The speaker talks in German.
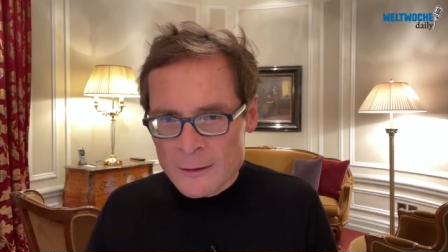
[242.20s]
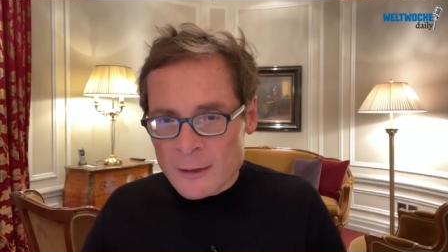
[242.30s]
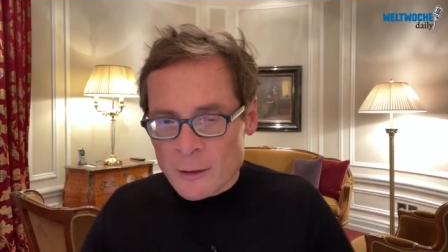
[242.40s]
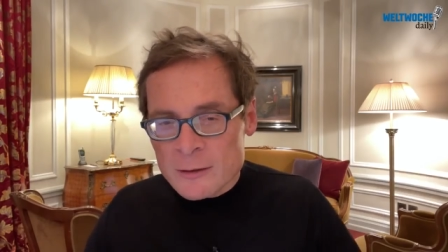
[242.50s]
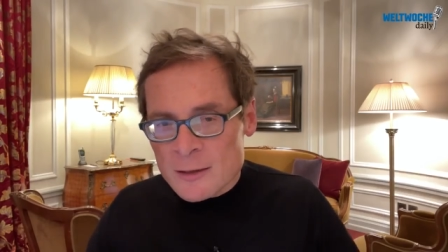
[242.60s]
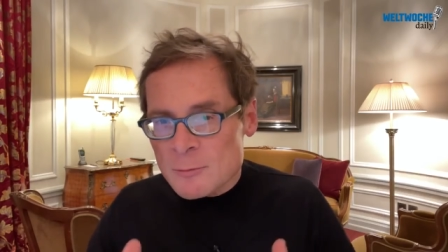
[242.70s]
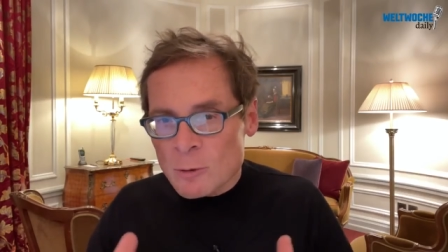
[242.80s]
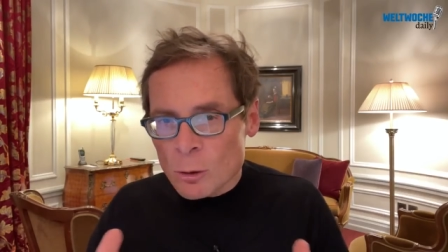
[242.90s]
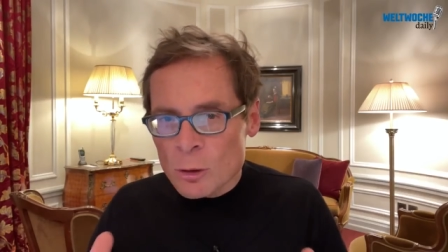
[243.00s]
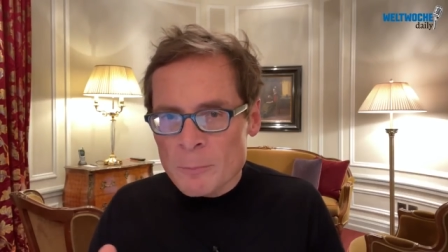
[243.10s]
der ja in diesem
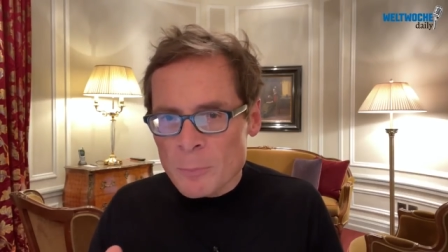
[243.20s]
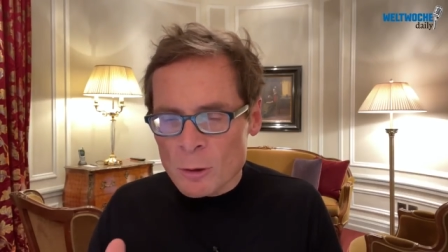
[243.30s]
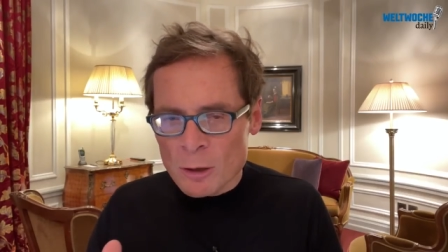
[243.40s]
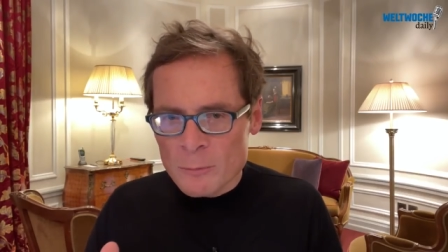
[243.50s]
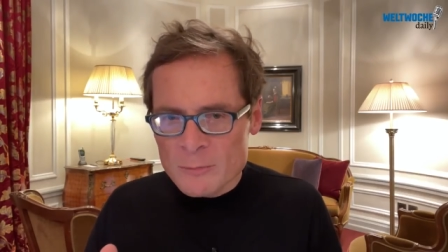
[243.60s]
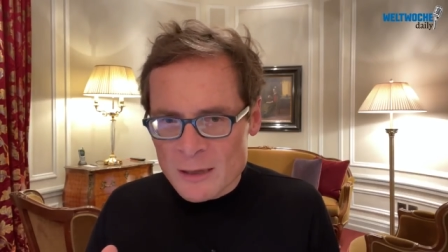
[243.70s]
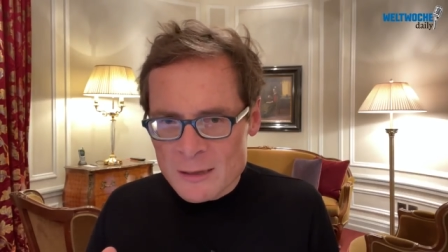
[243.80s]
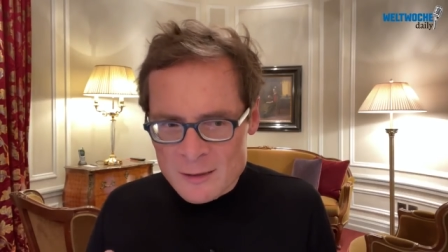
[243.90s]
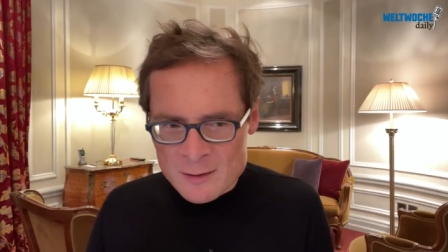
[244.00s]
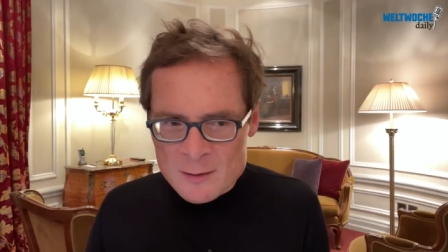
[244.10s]
grünen Programm
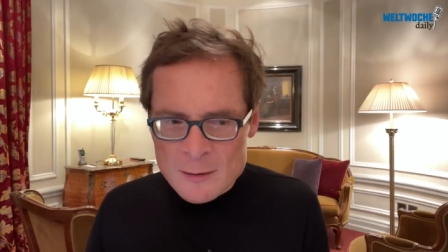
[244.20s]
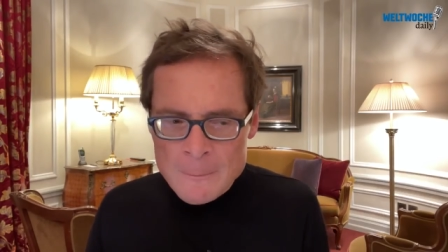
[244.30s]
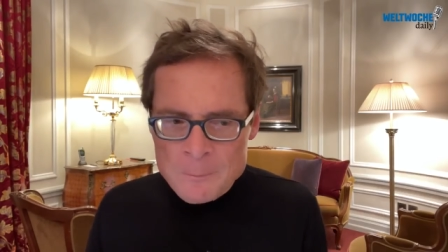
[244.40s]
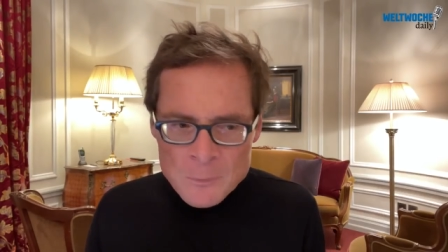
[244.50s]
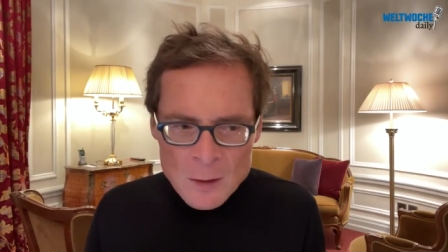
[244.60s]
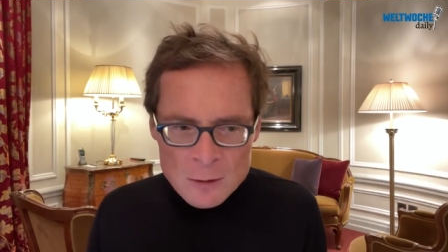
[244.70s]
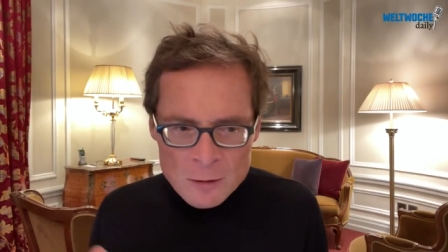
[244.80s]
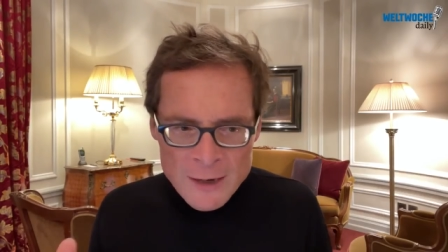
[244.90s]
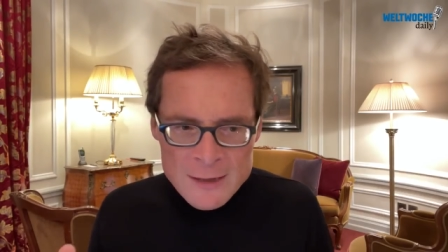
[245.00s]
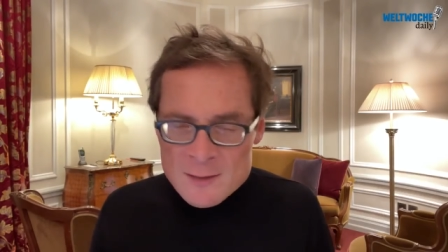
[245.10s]
drin ist,
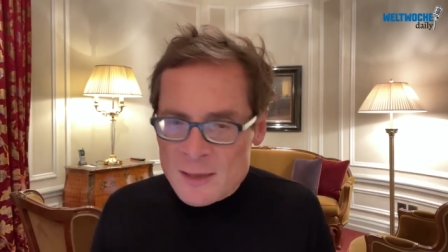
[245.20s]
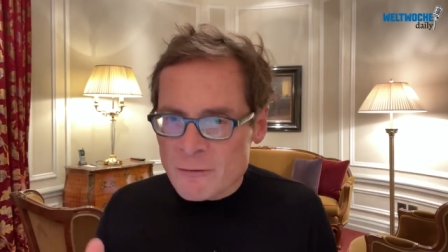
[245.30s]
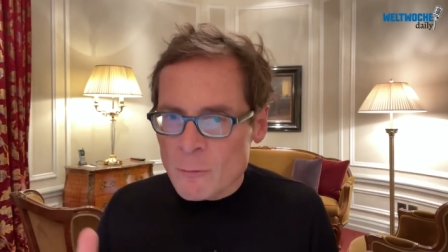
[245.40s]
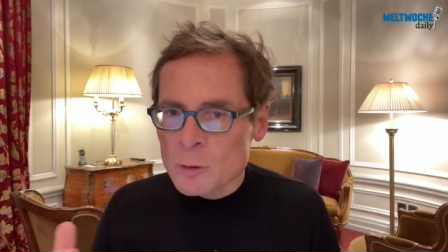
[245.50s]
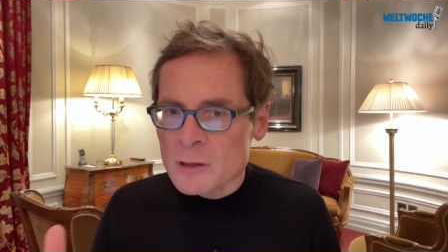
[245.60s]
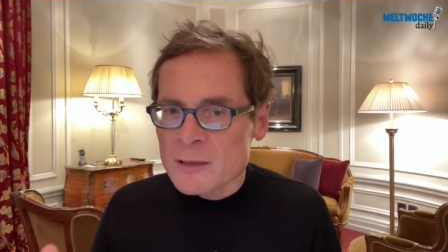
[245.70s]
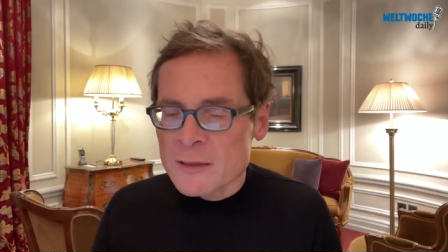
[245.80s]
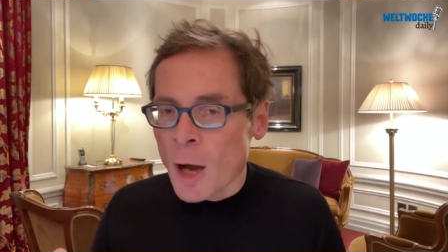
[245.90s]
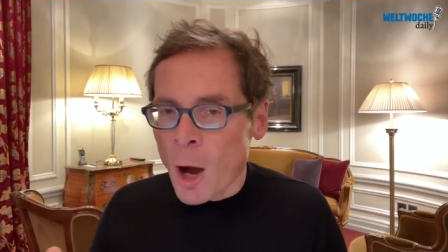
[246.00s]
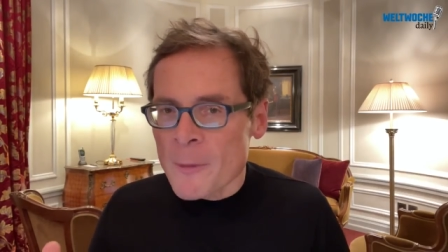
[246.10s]
dann werden sich vermutlich
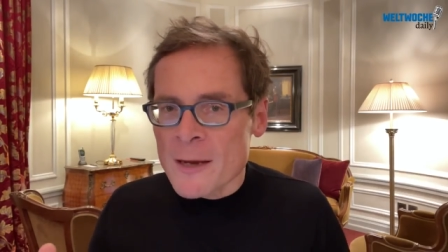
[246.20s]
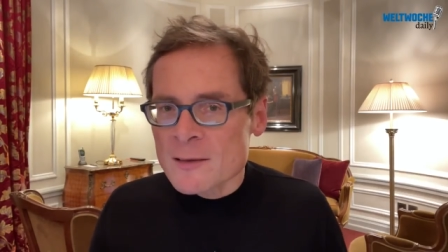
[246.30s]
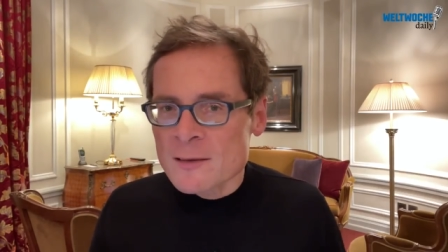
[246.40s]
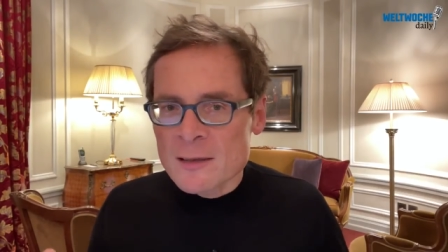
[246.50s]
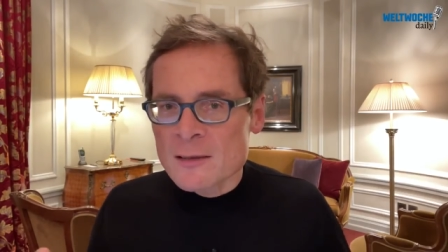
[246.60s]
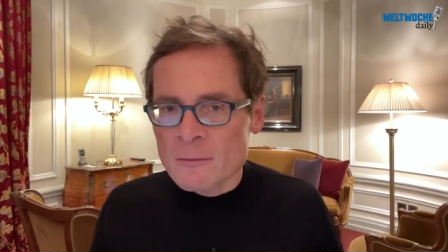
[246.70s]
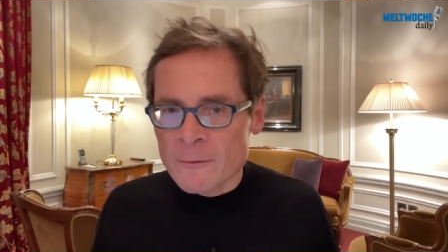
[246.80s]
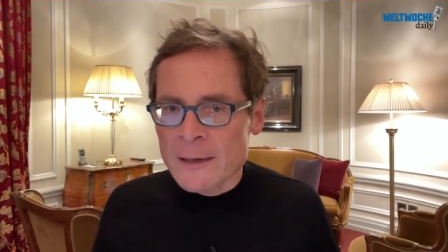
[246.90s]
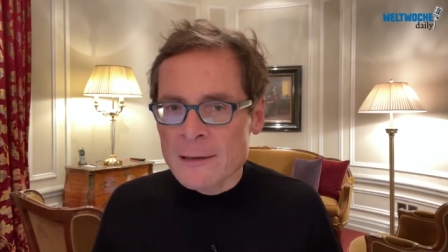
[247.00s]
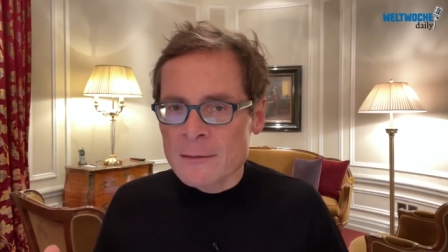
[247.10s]
die Habecks dieser
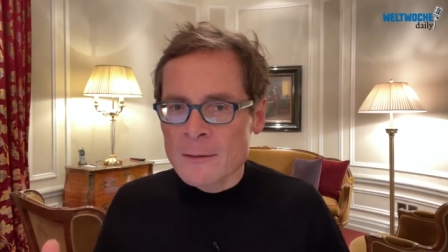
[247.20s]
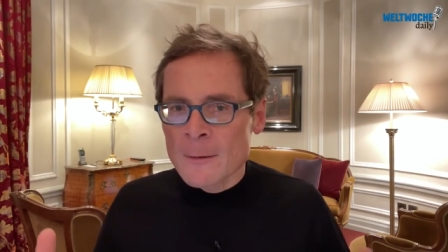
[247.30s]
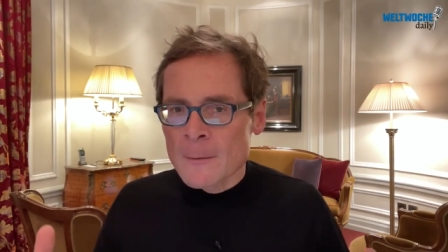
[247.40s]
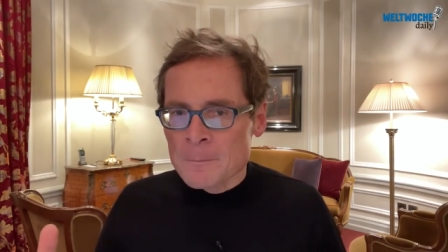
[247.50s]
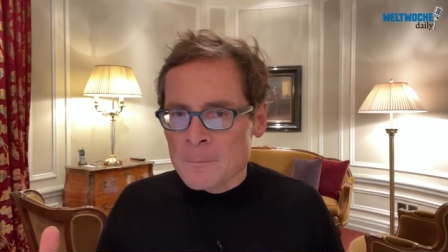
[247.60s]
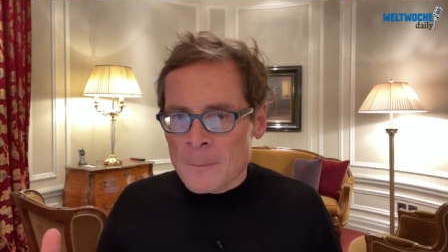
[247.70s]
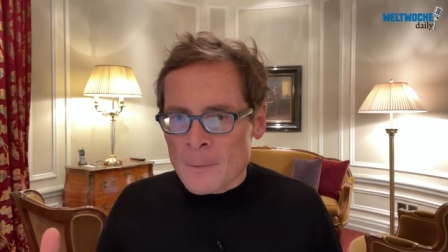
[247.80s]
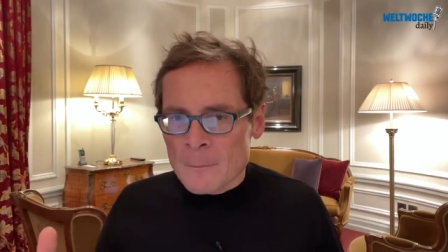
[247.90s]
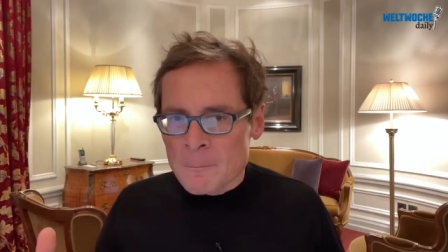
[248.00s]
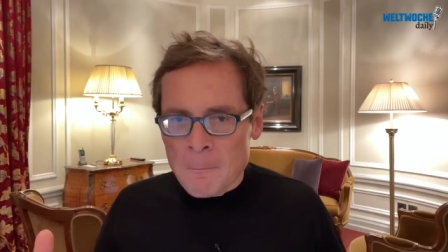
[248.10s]
Welt
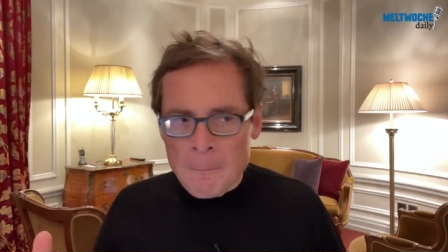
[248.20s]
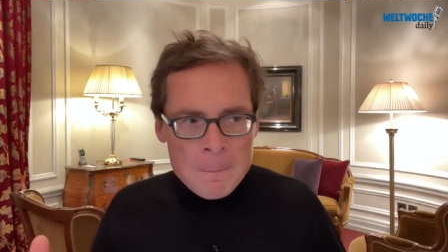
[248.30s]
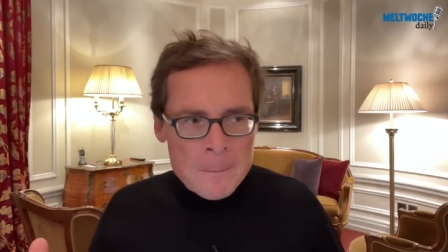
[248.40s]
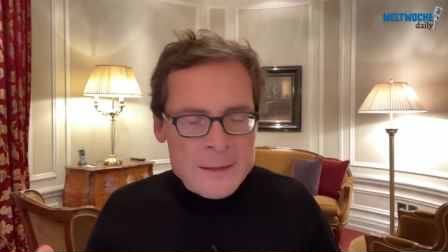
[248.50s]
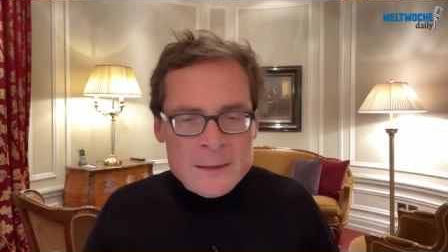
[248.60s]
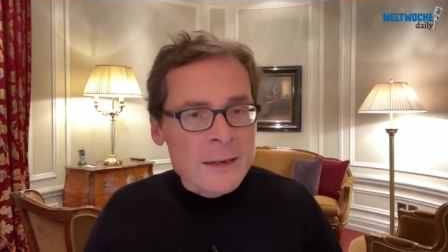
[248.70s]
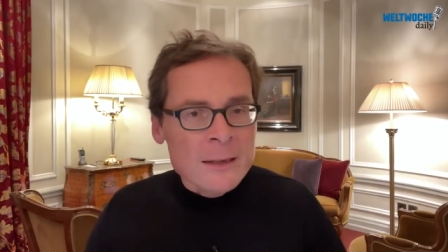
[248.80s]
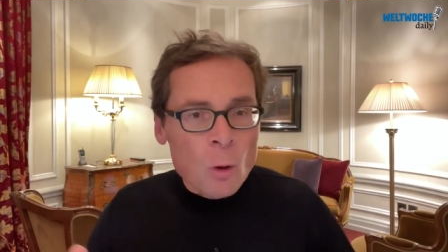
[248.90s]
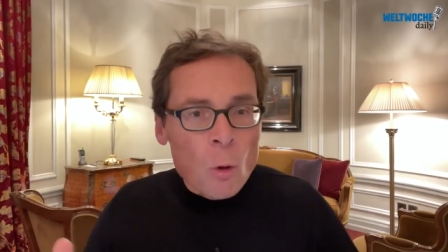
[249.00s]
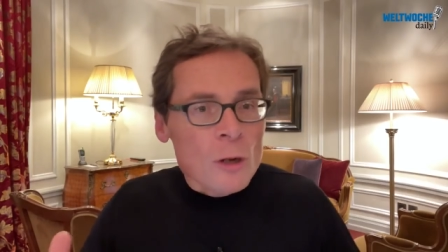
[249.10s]
in
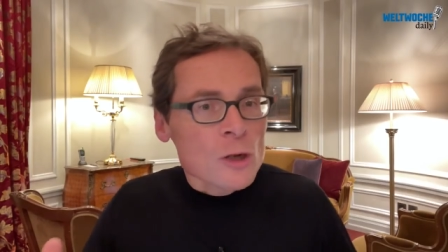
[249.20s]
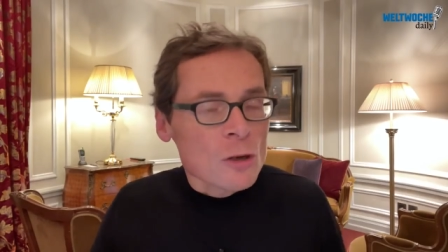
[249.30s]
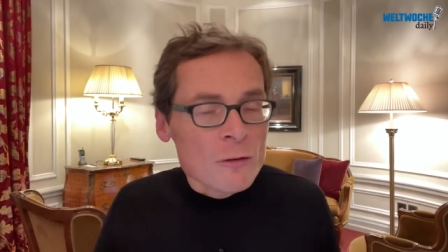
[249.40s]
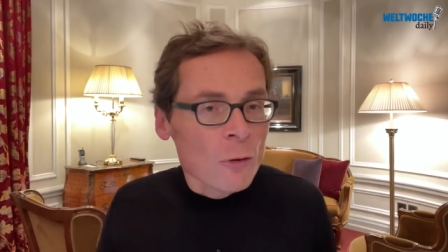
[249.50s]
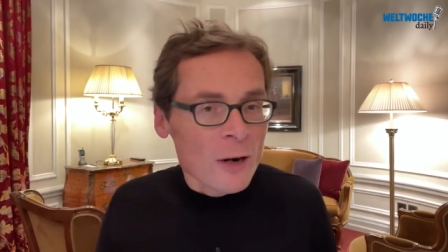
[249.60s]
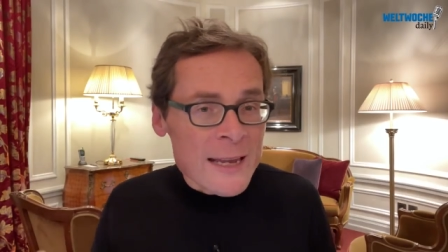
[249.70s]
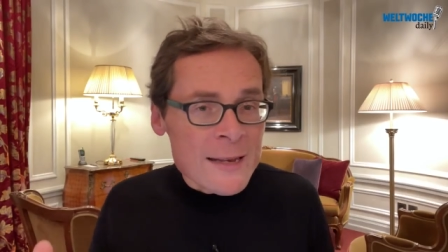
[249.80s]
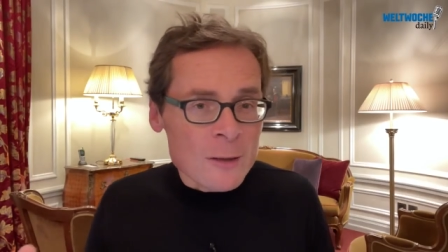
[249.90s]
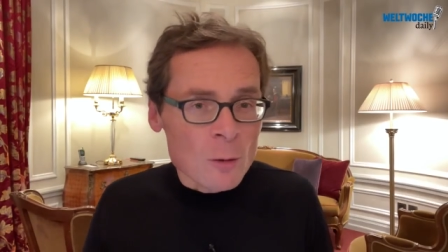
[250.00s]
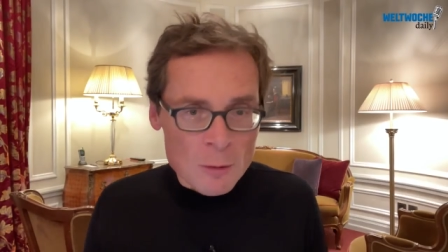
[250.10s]
rhetorischer
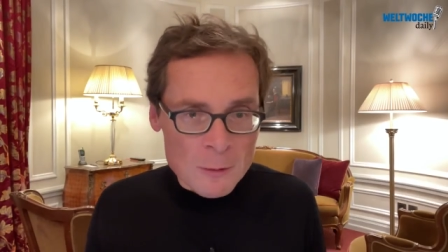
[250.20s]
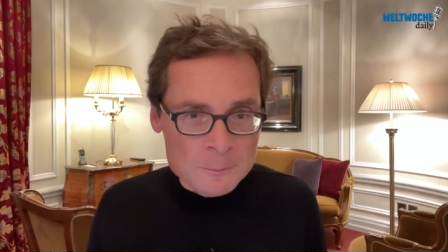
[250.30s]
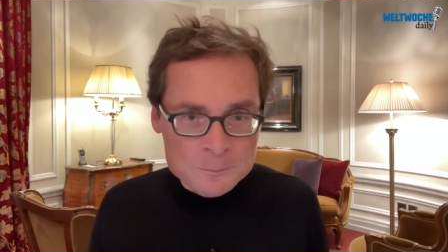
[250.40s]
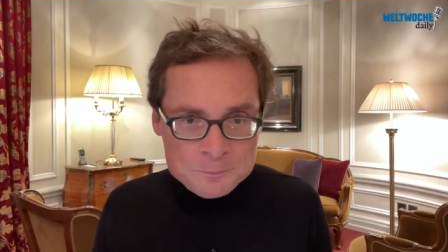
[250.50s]
Vollendung